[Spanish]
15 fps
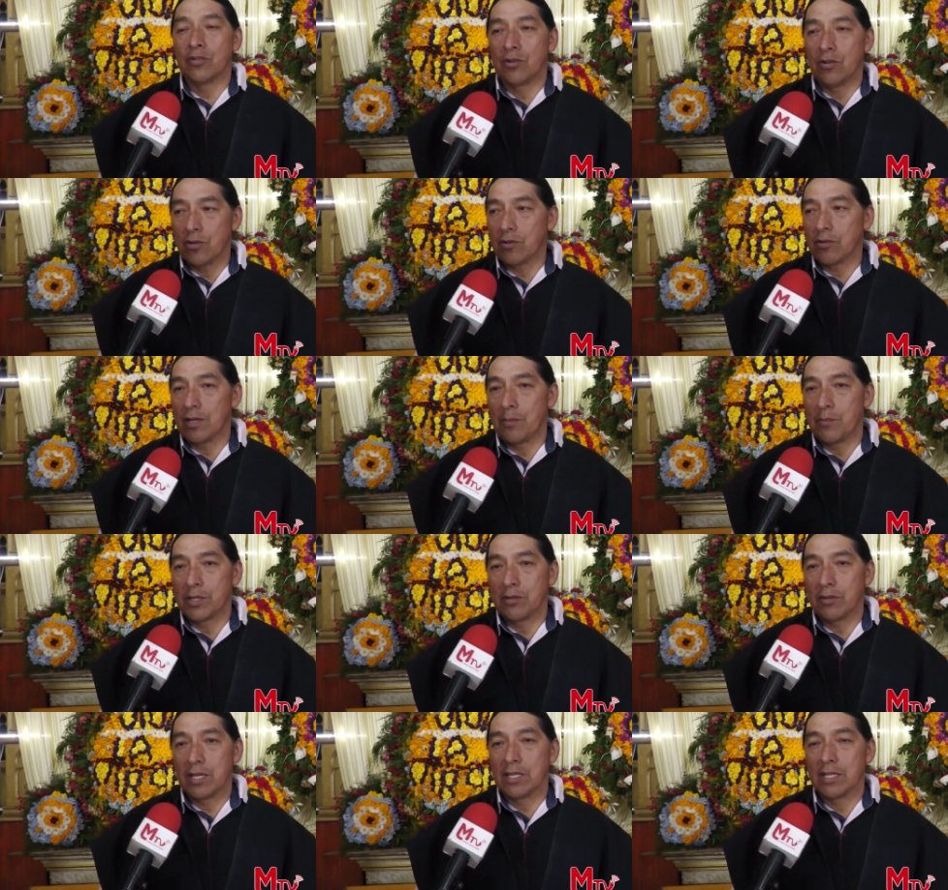coro de la
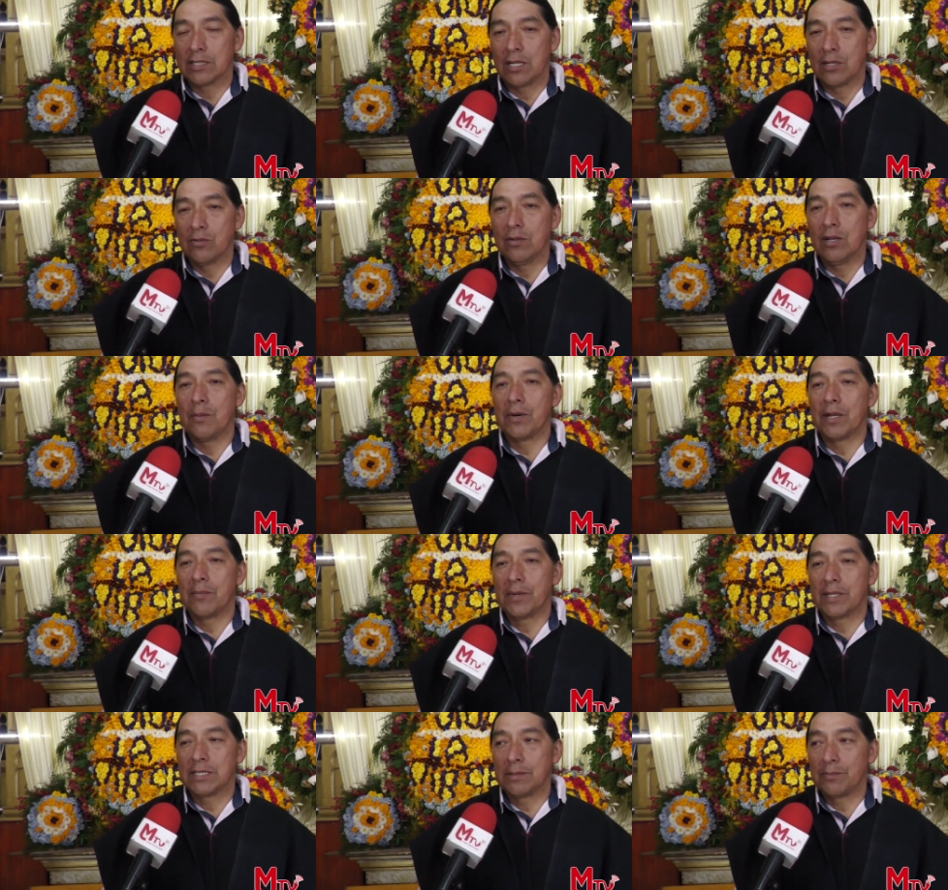parroquia de San Lucas para
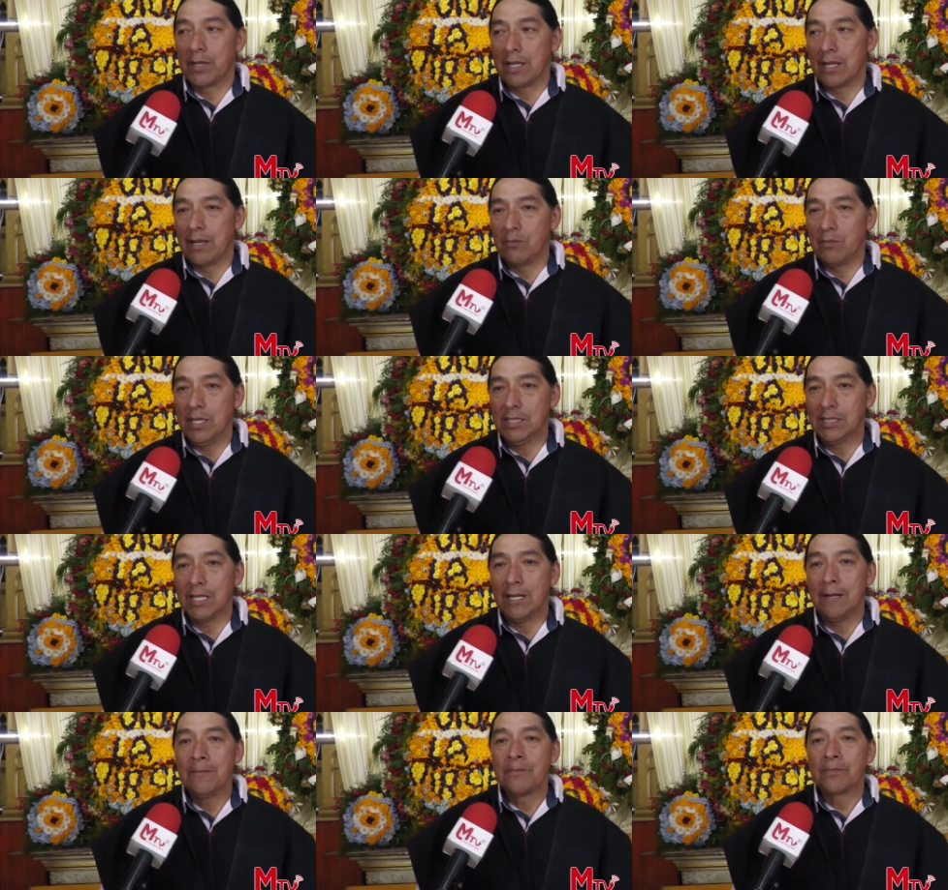participar en la
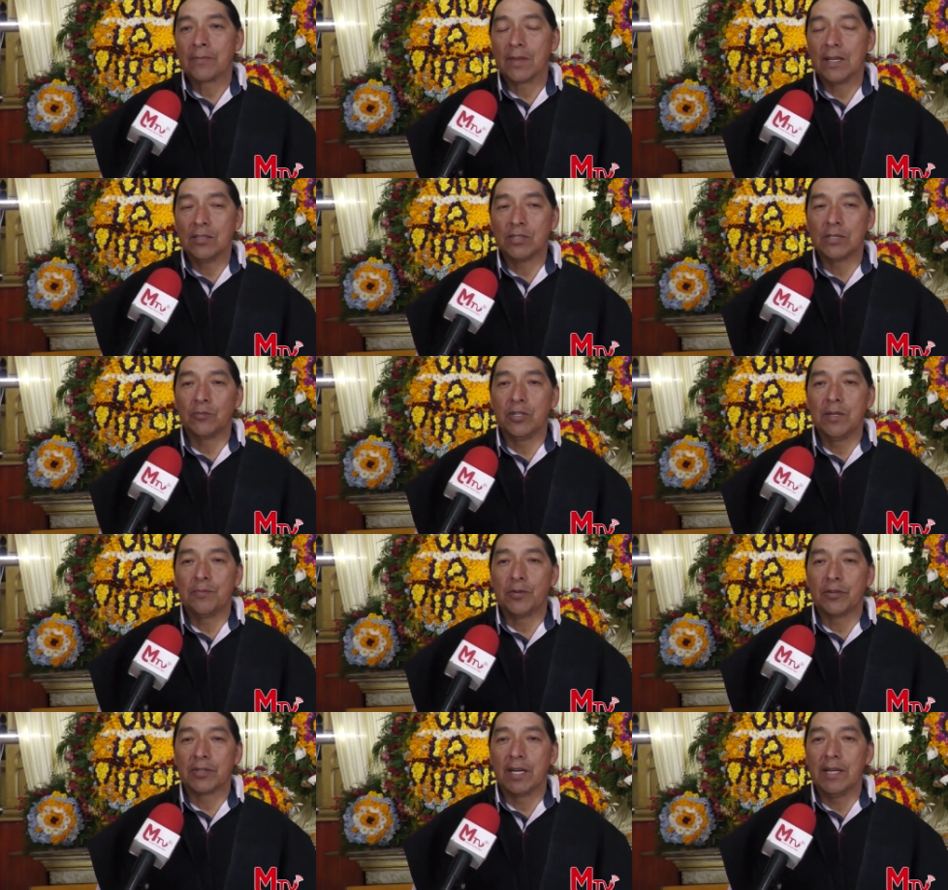misa, eso es muy
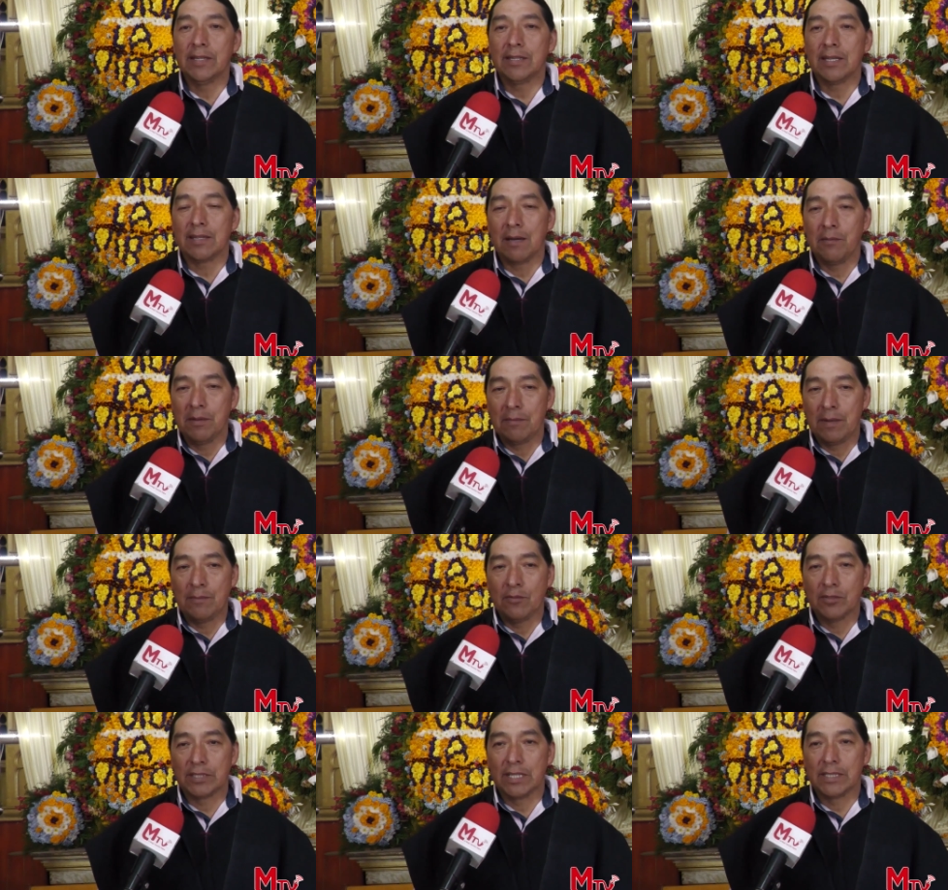importante, también
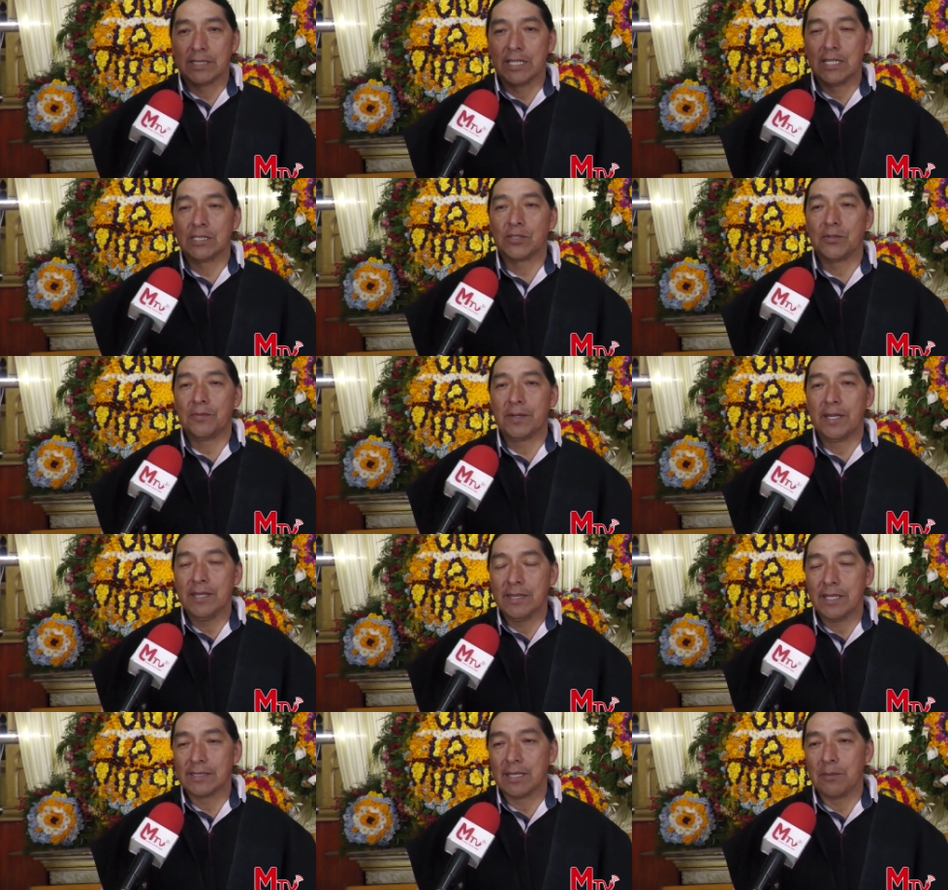vamos a hacer las
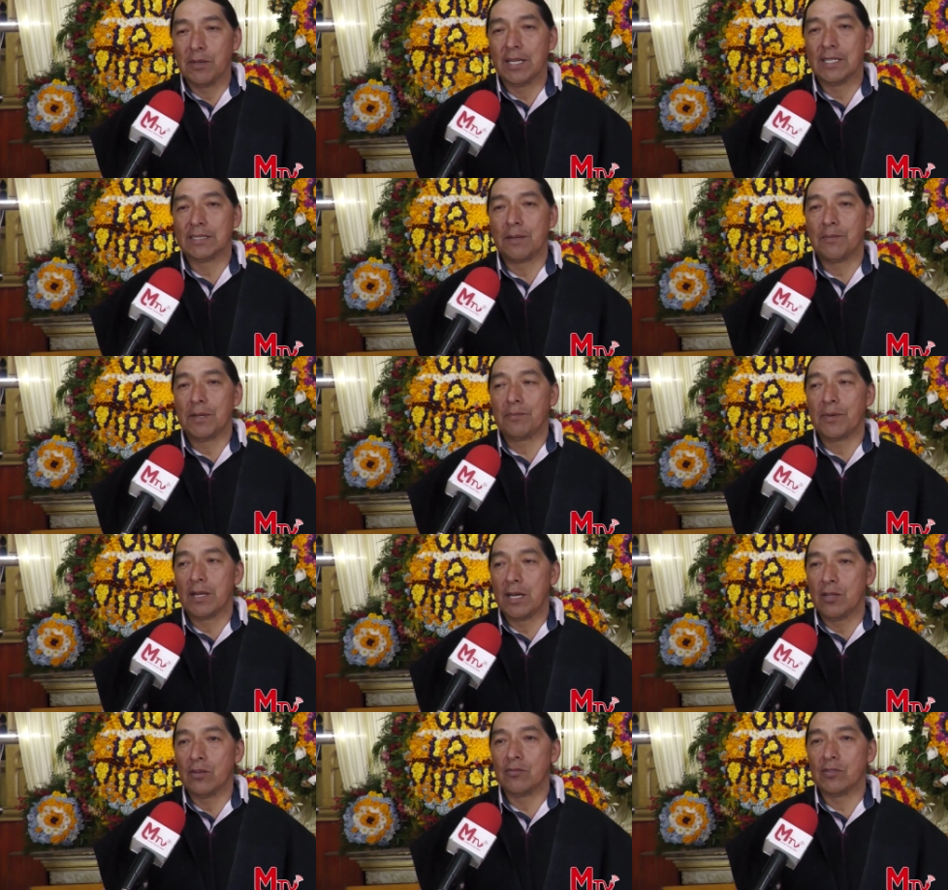ofrendas, también está
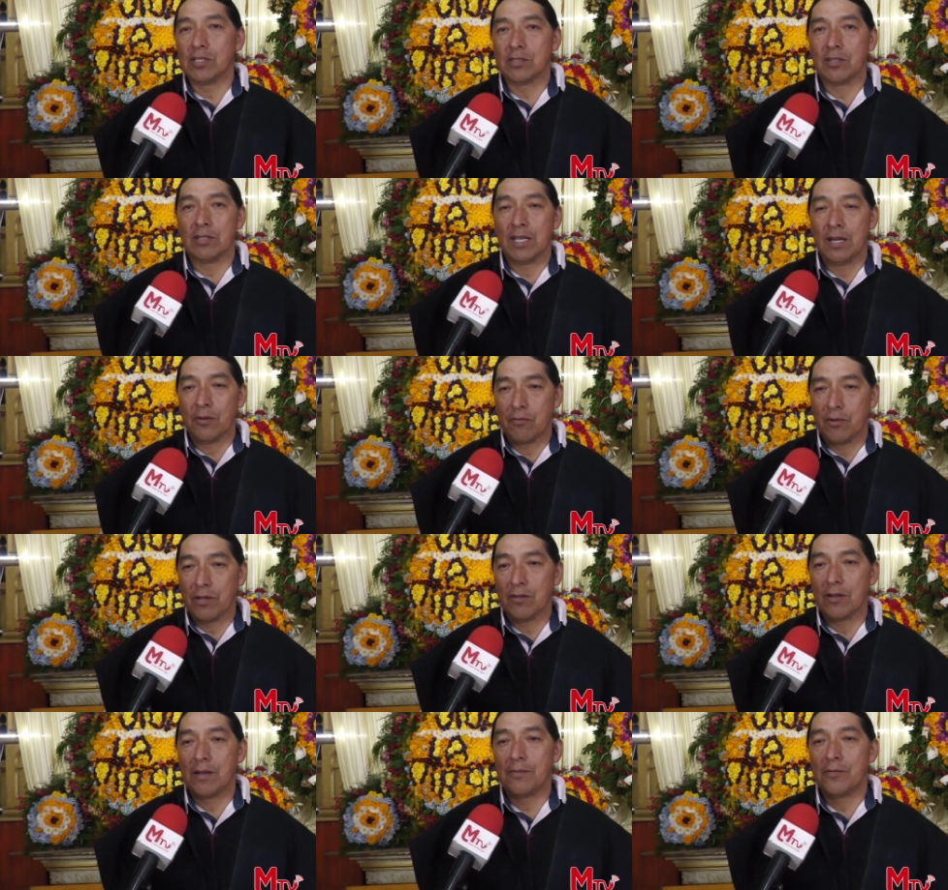preparado nuestro, de
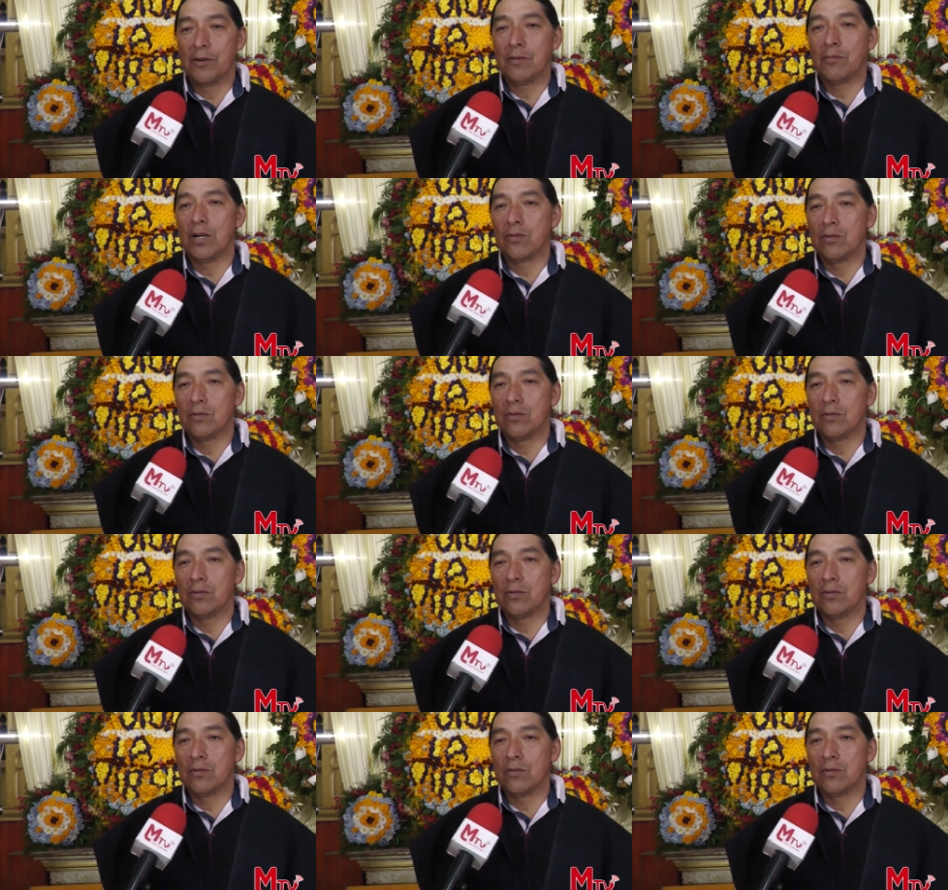acuerdo a la forma,